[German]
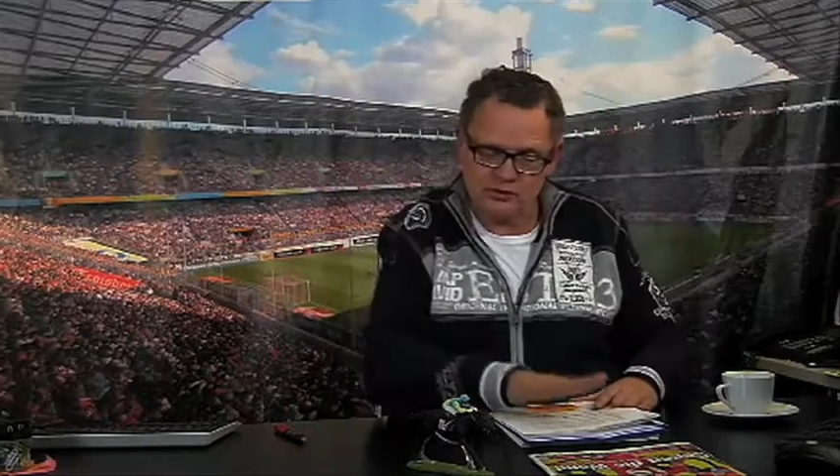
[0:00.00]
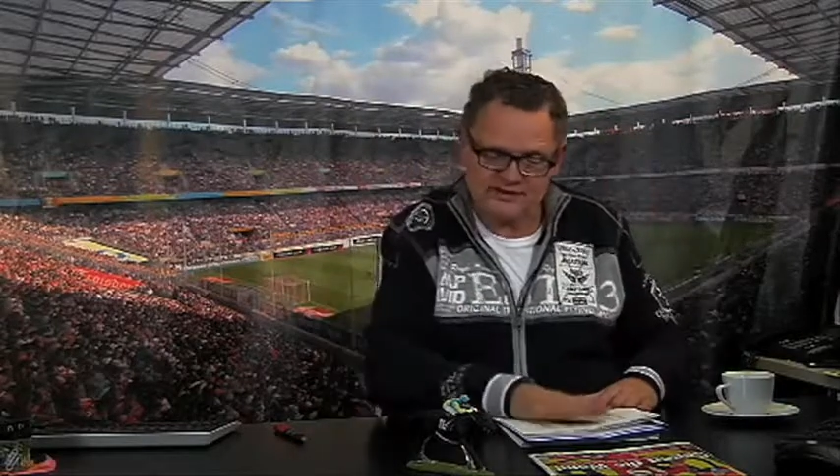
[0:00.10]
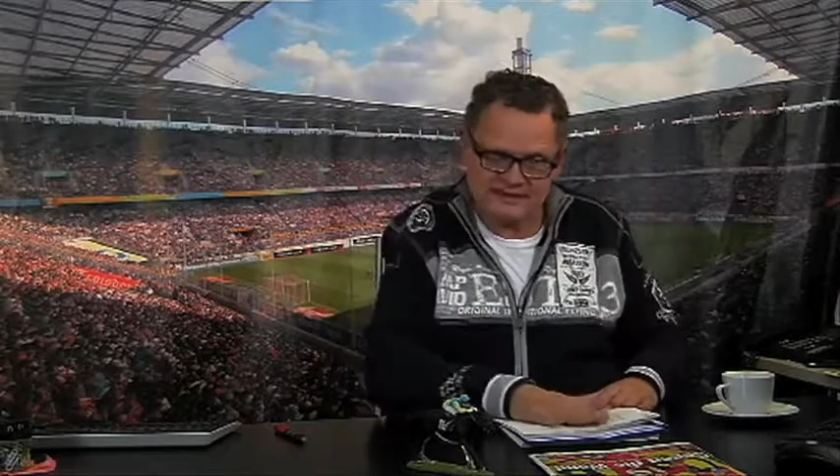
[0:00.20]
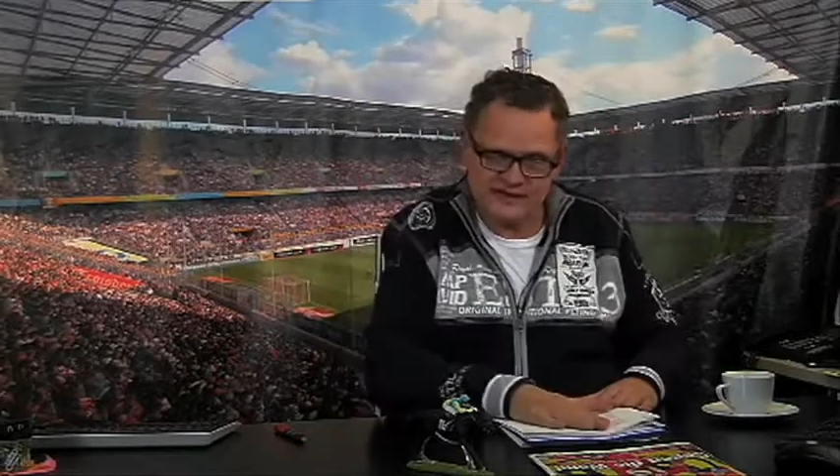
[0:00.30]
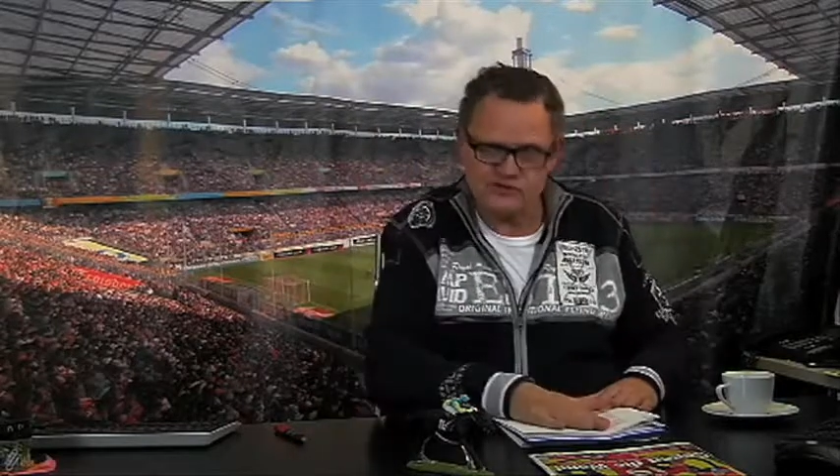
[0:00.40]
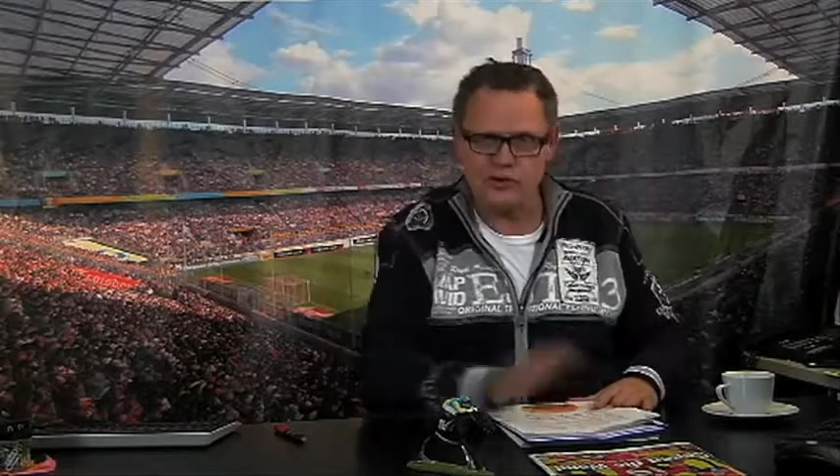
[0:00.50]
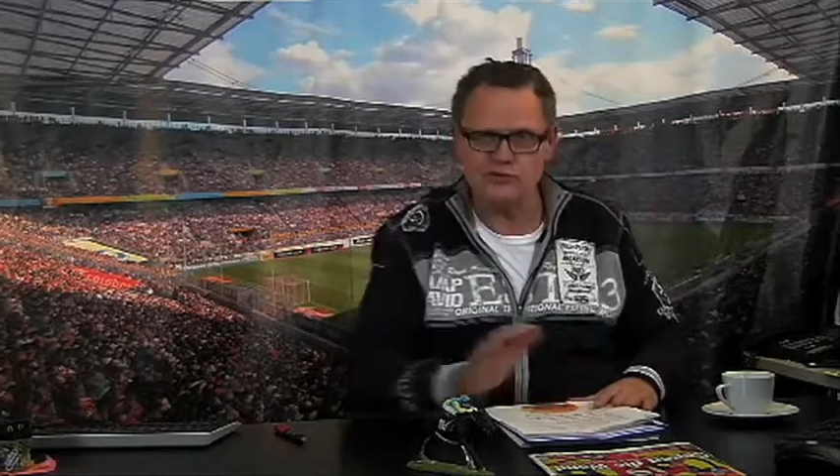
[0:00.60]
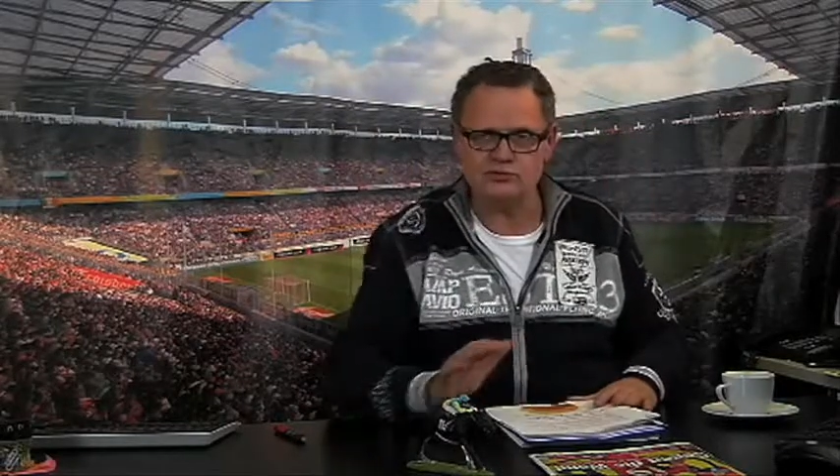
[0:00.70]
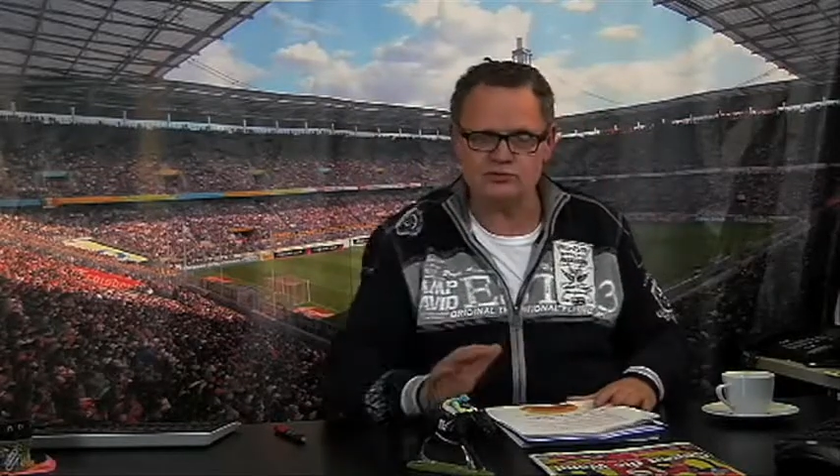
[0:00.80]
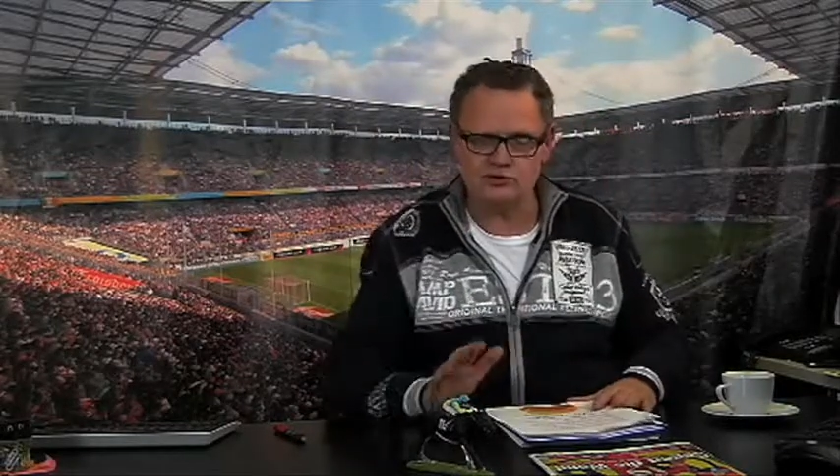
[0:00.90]
nicht ganz
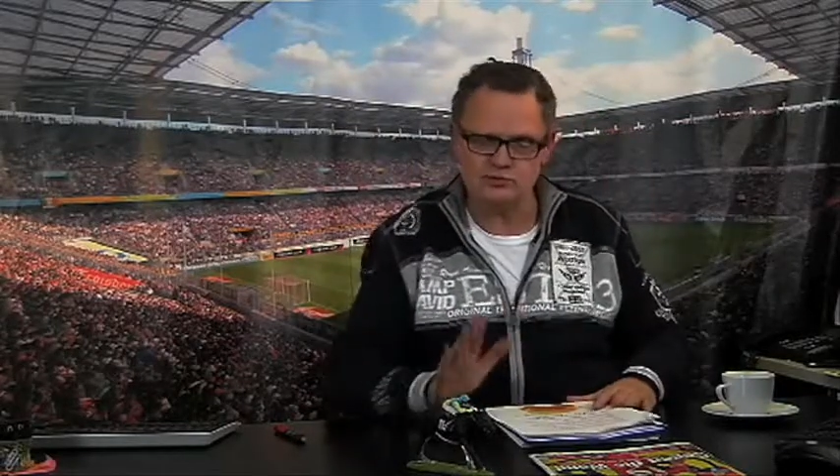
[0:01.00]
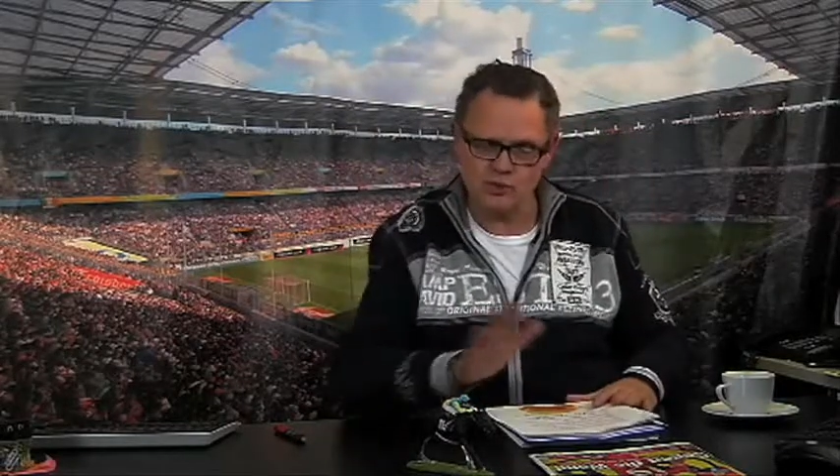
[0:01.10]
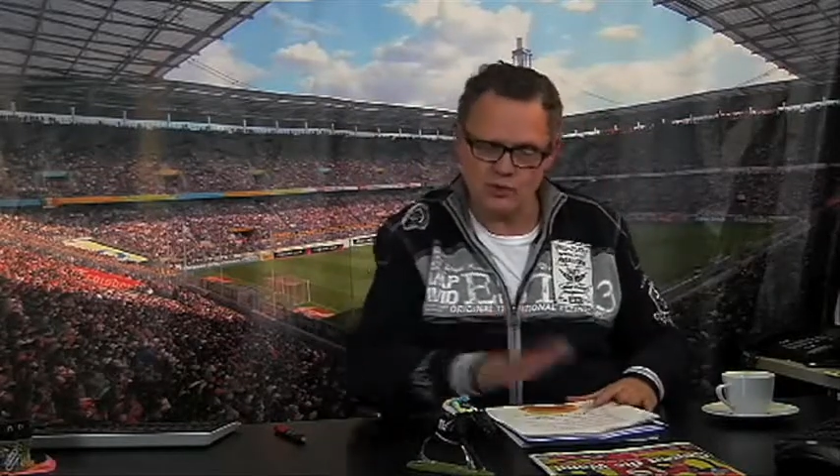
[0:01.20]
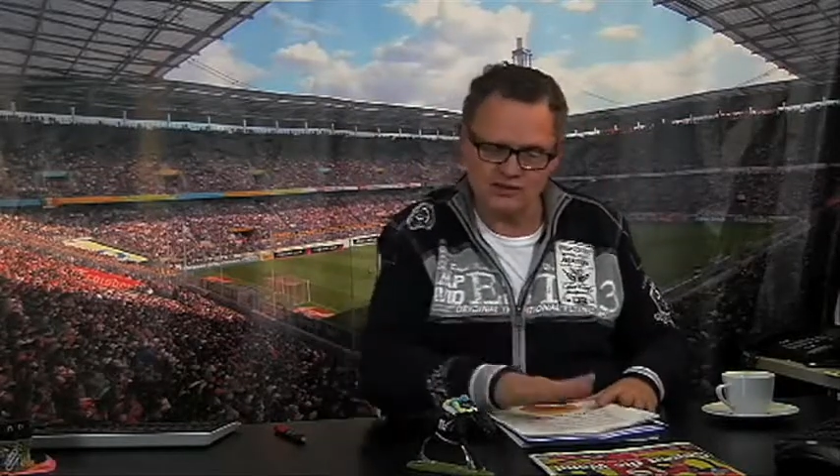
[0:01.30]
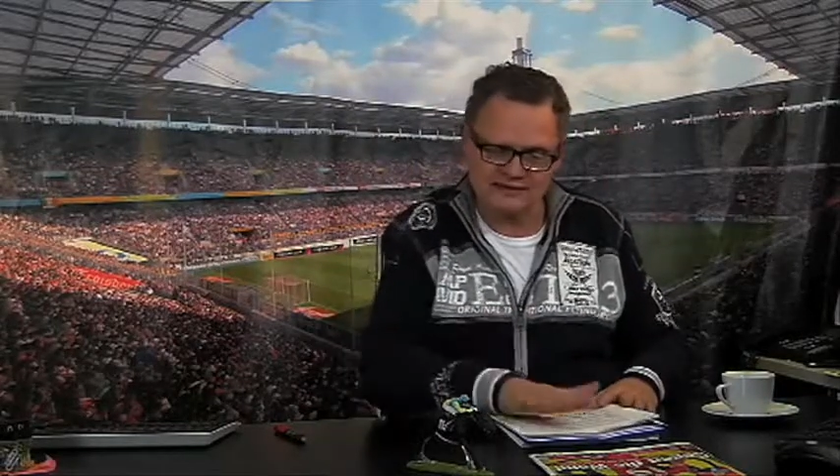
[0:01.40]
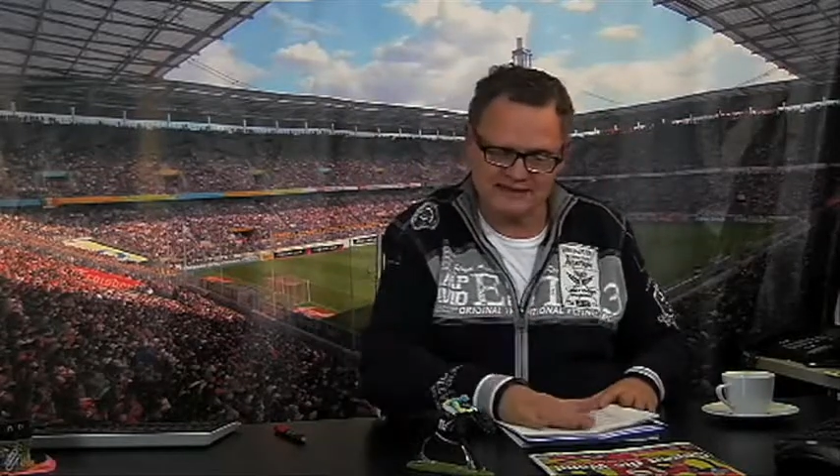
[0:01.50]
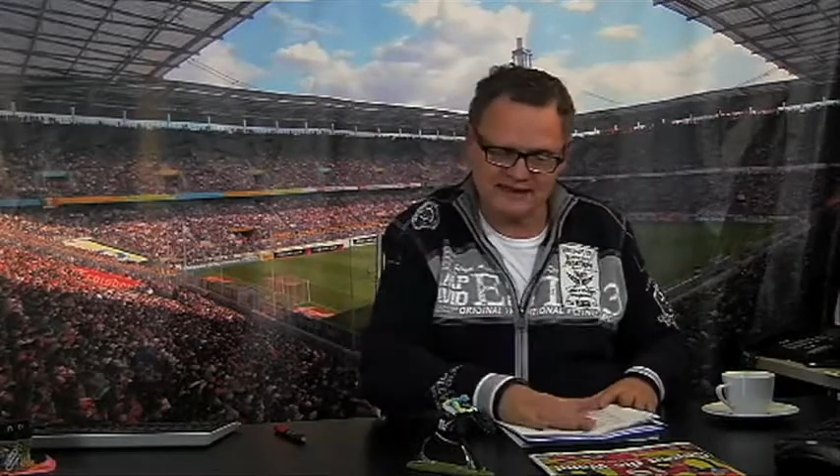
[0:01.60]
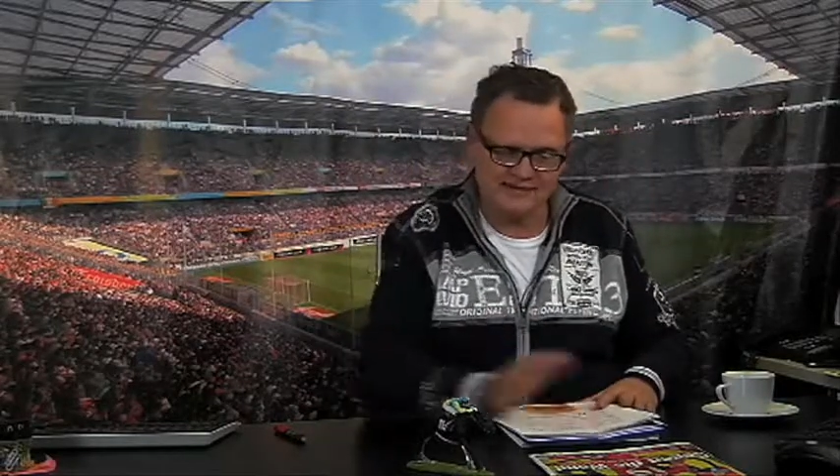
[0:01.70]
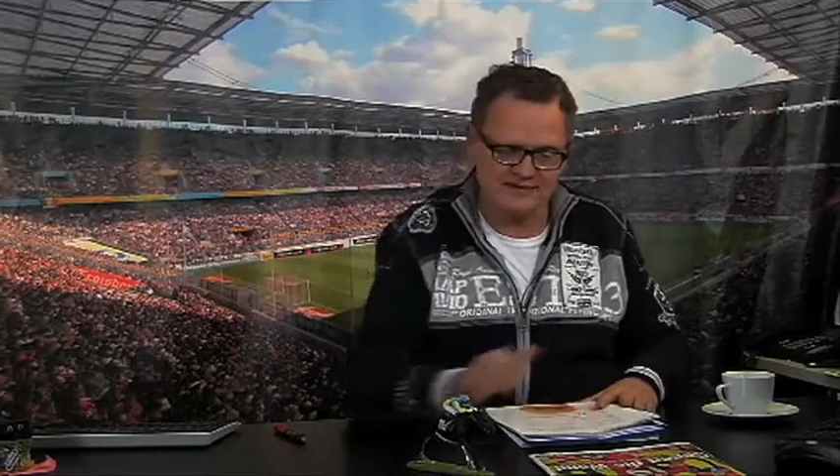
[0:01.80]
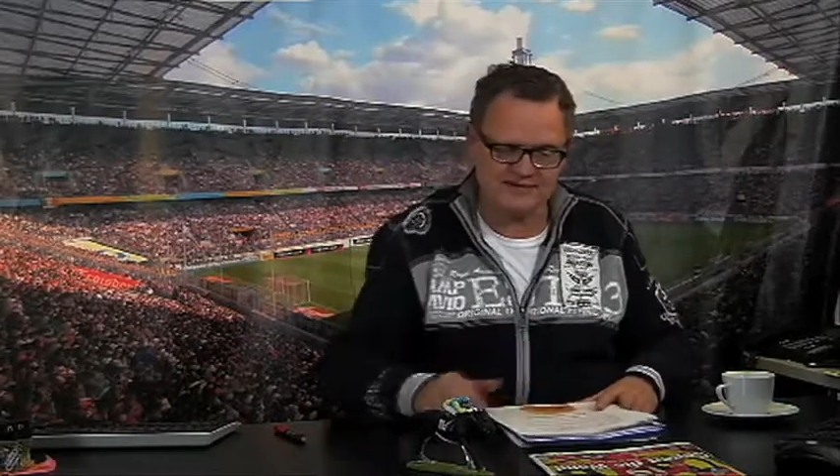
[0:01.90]
aufgeschrieben und noch nicht
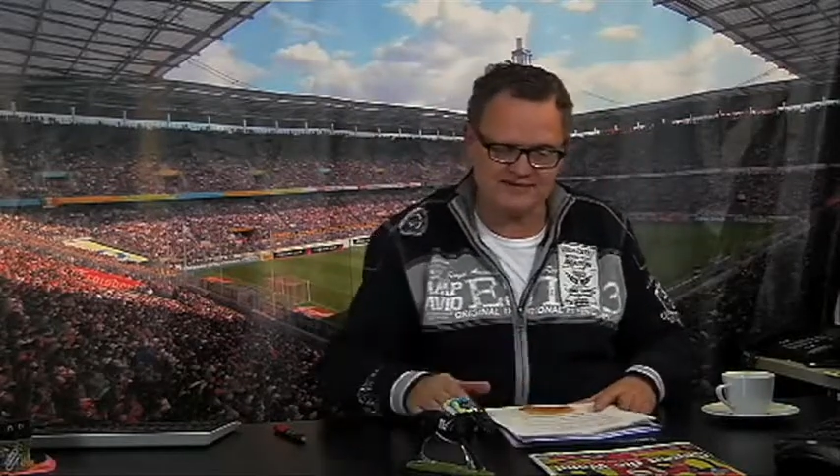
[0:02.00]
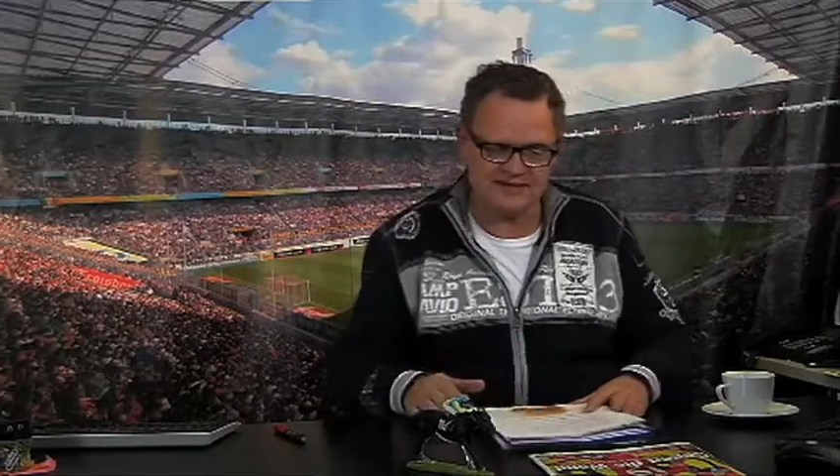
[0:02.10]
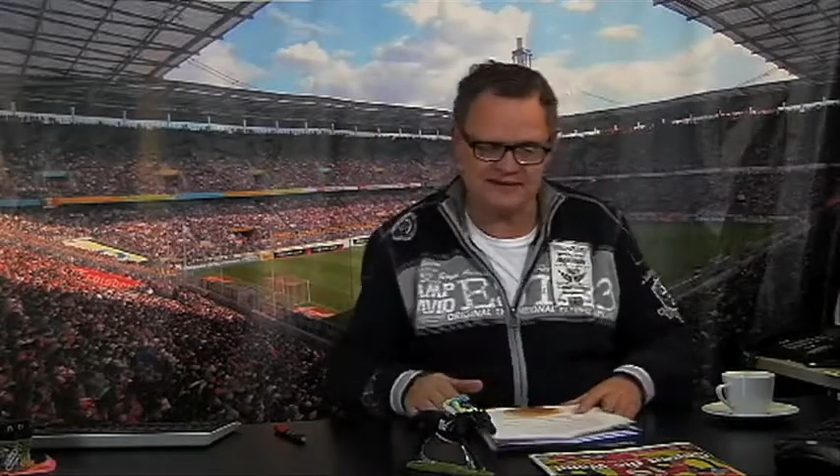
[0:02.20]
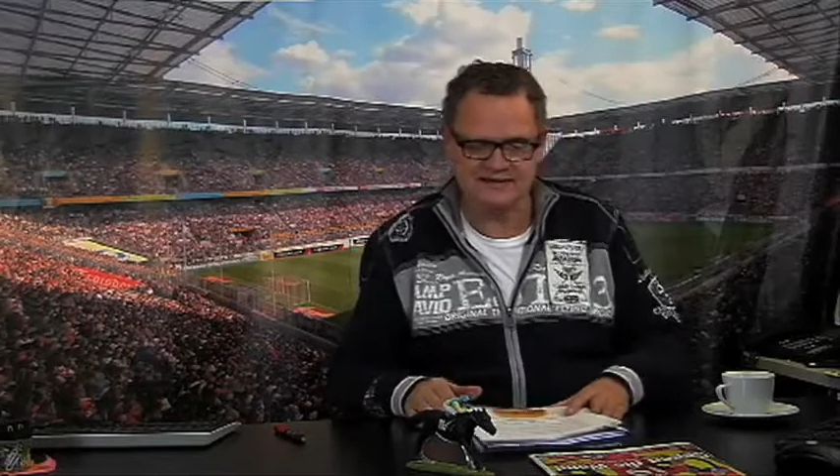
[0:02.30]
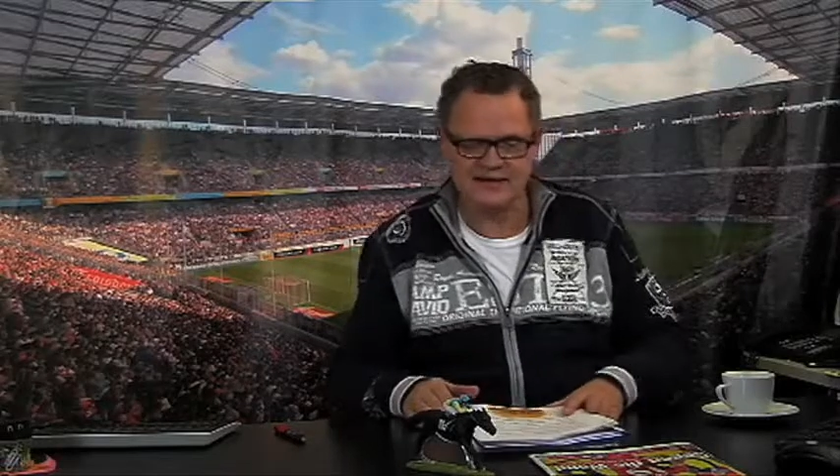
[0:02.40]
ganz erzählt.